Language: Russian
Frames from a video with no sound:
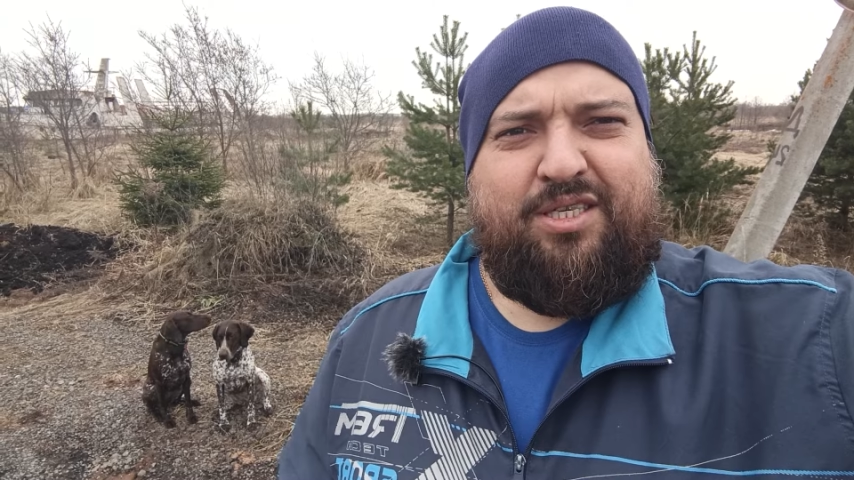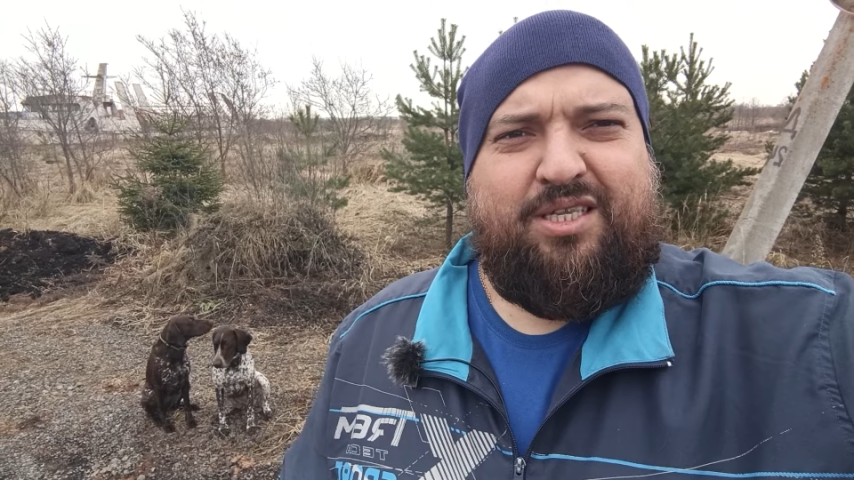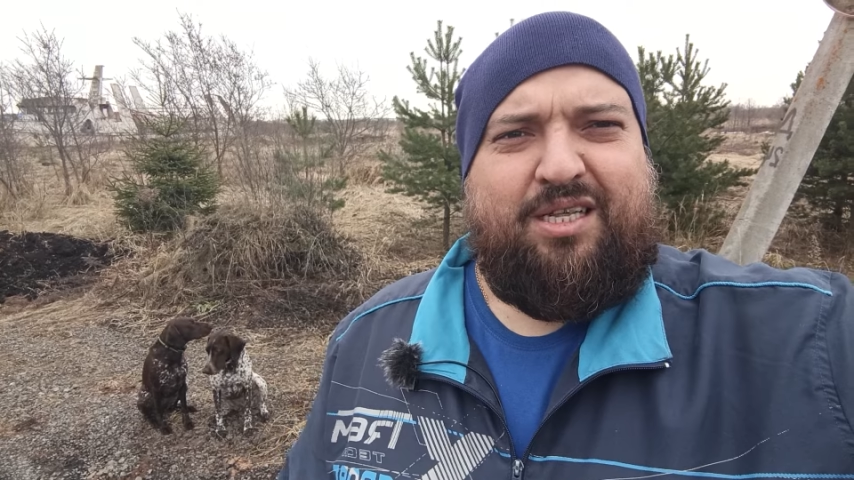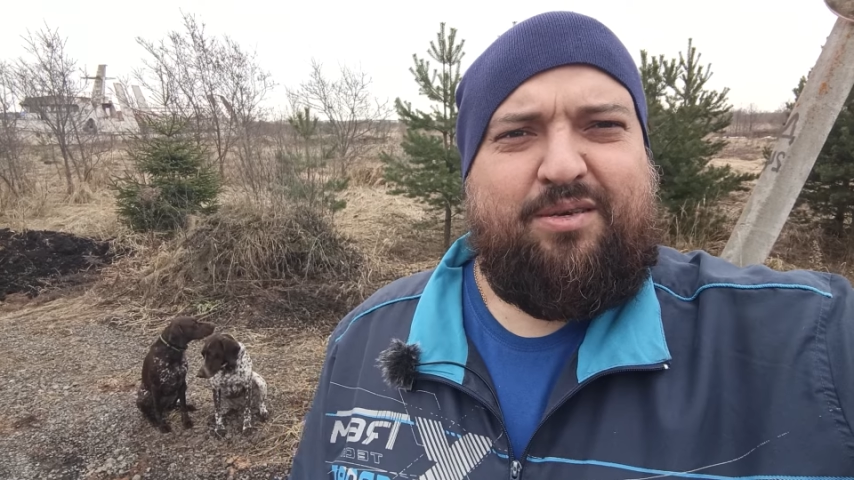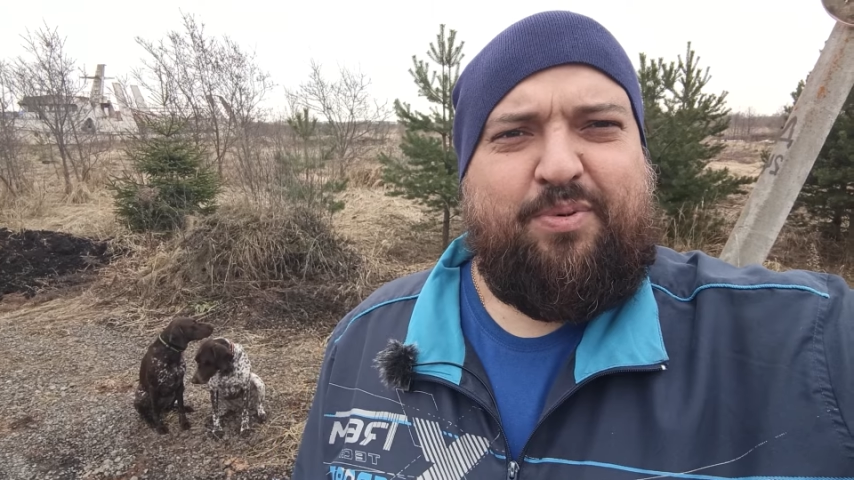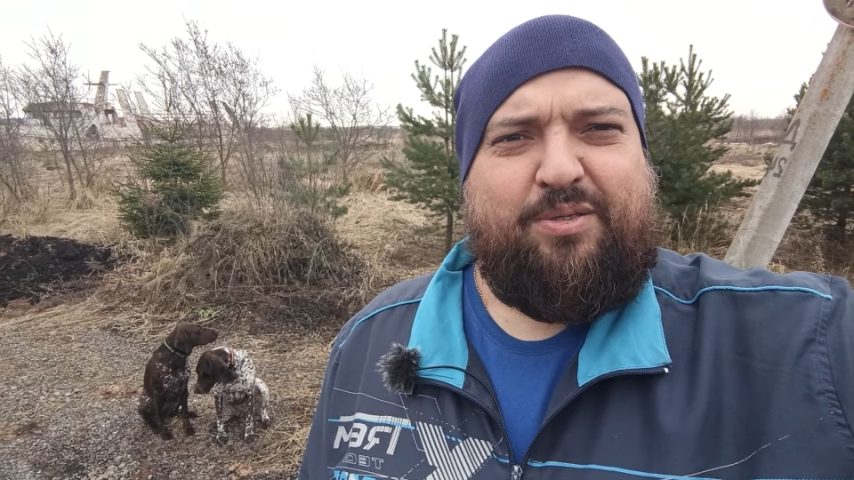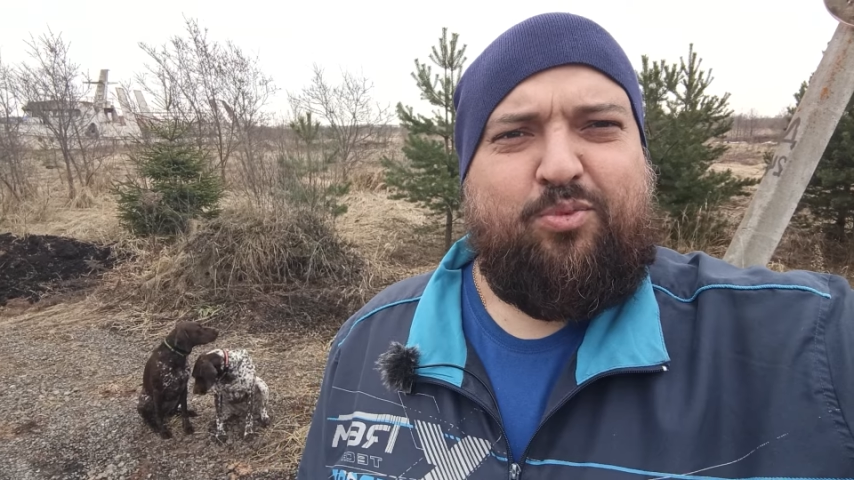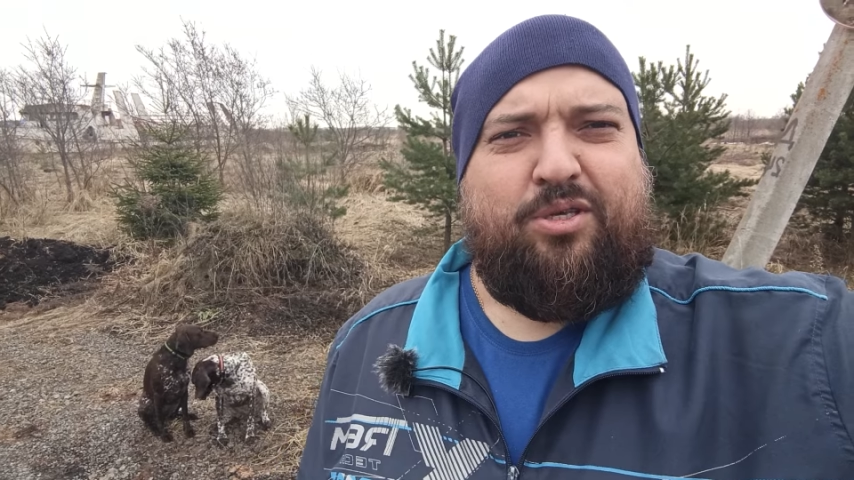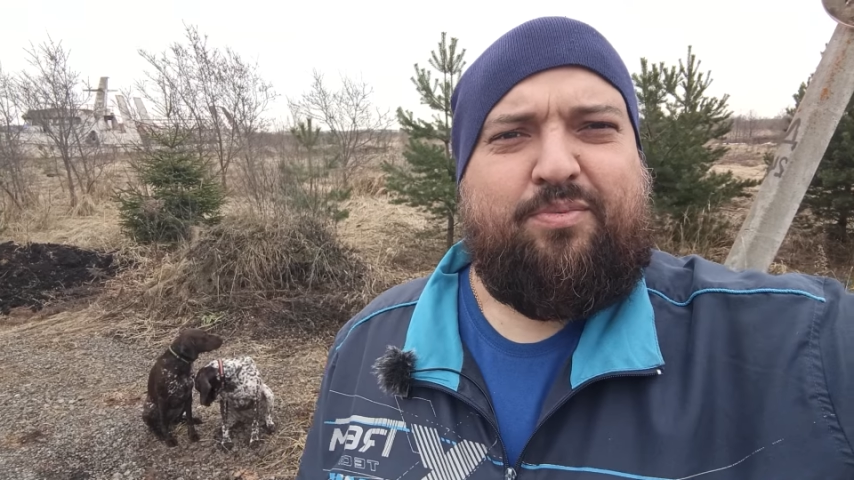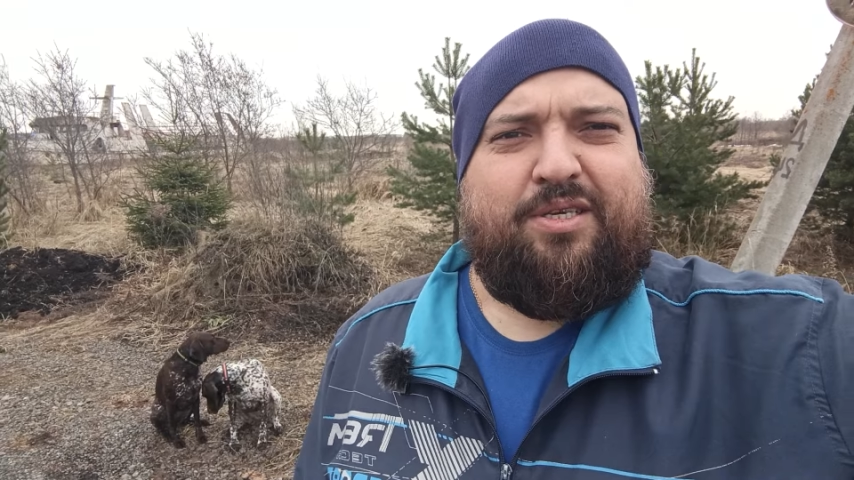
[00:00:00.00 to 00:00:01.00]
сигнал и
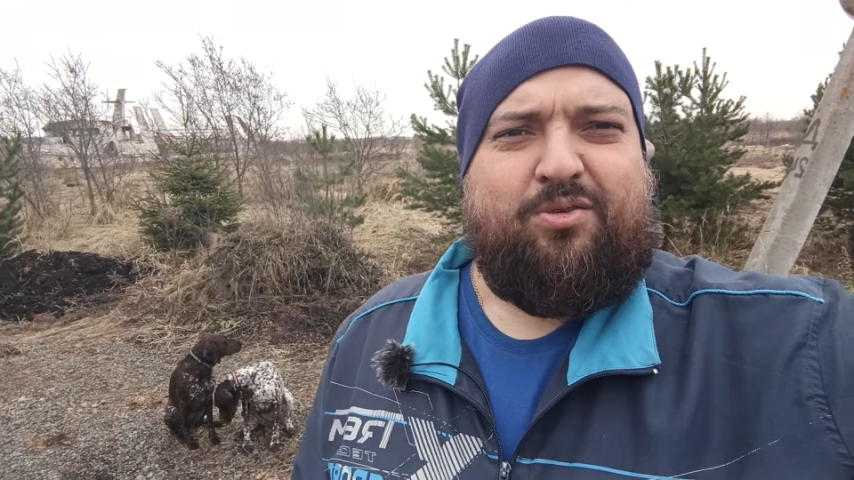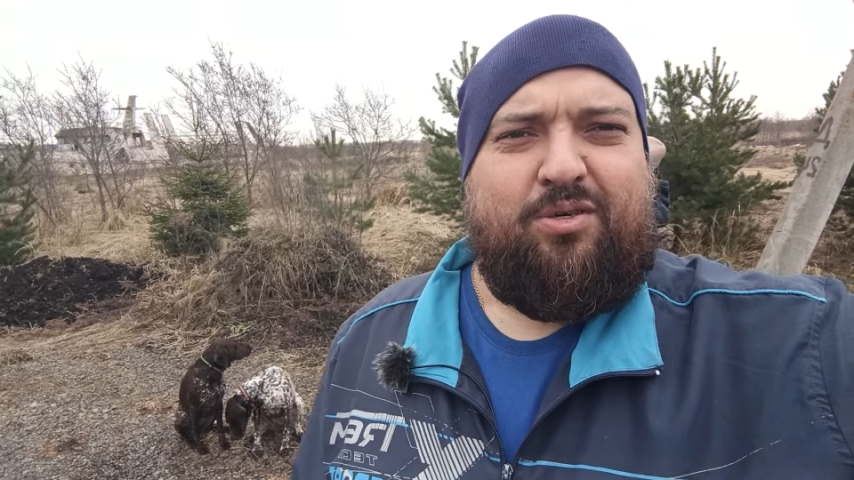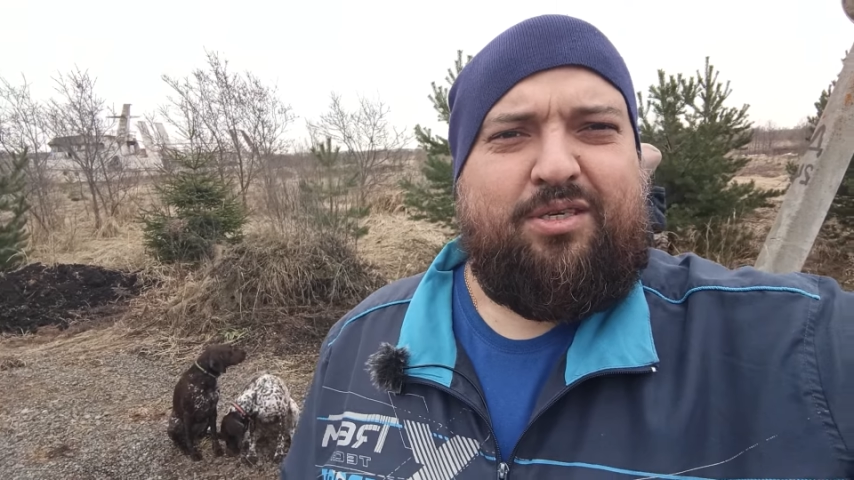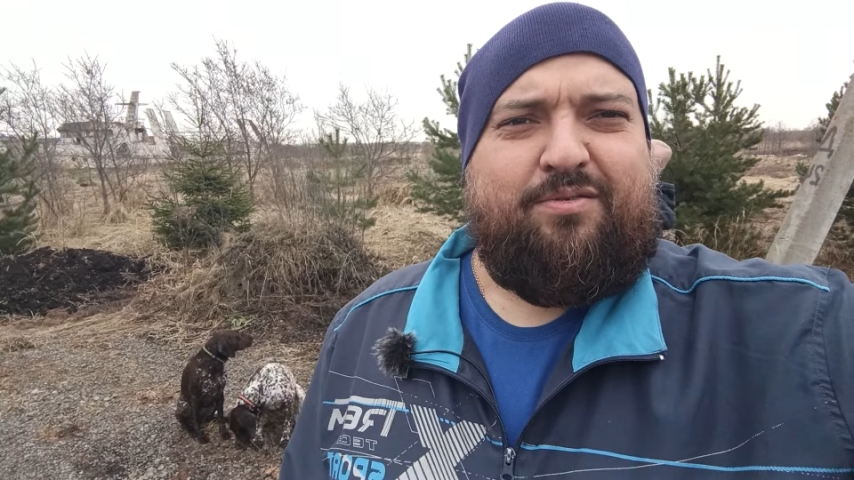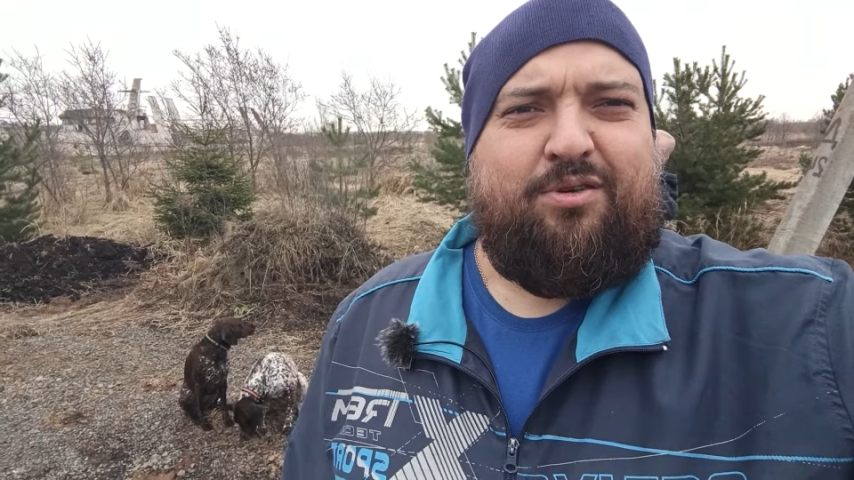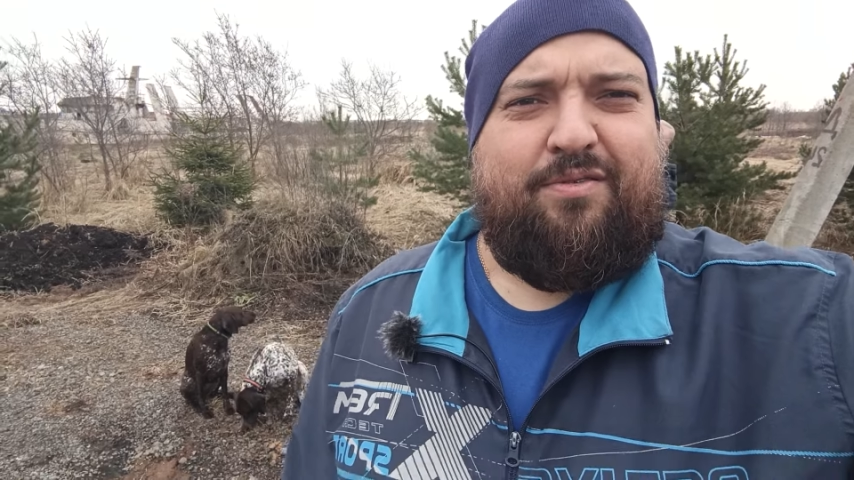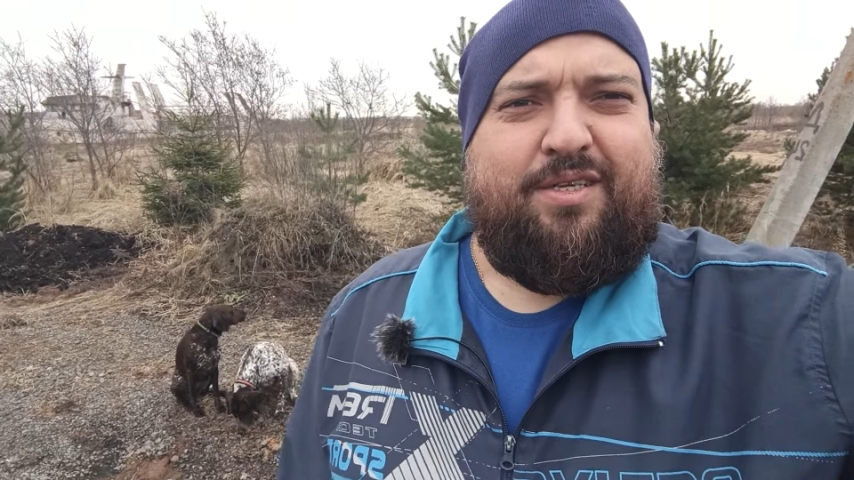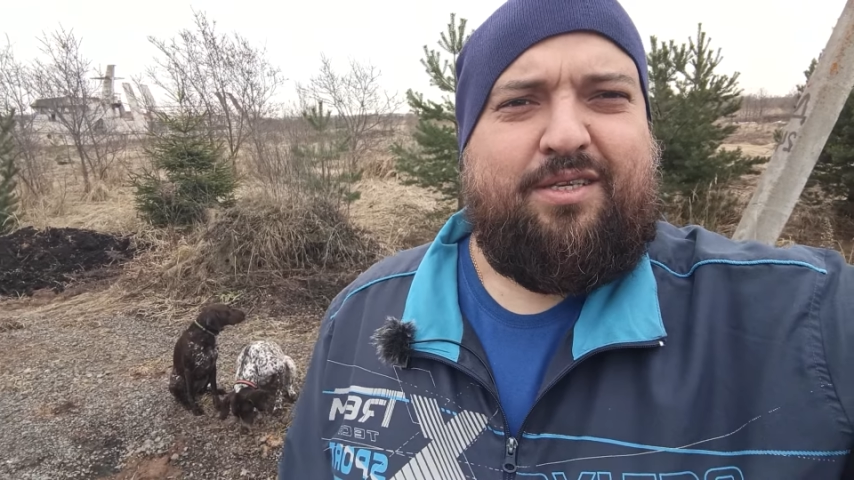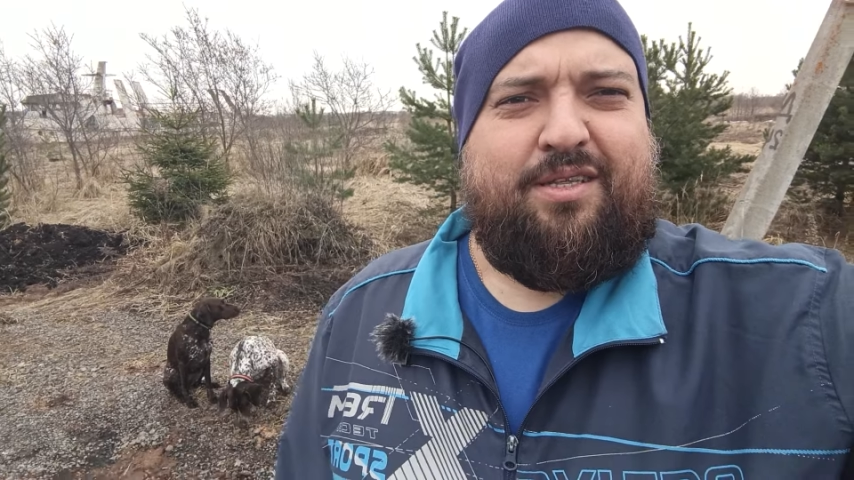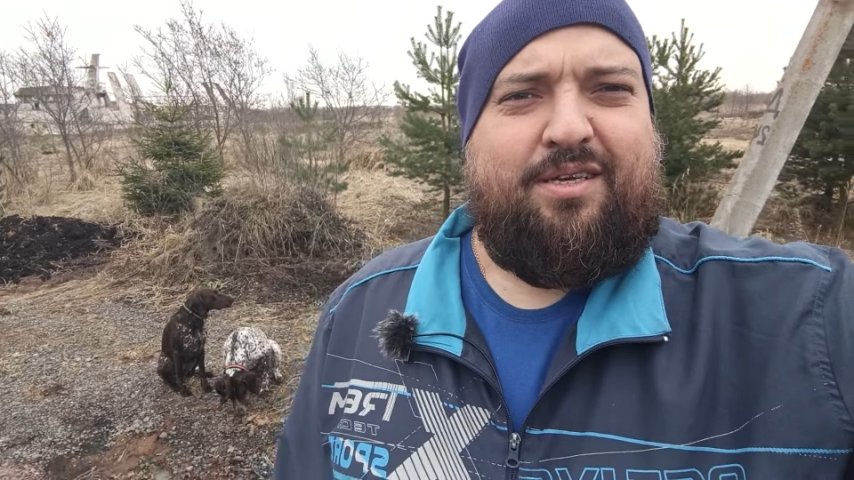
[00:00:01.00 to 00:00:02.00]
посмотрим, насколько его хватит.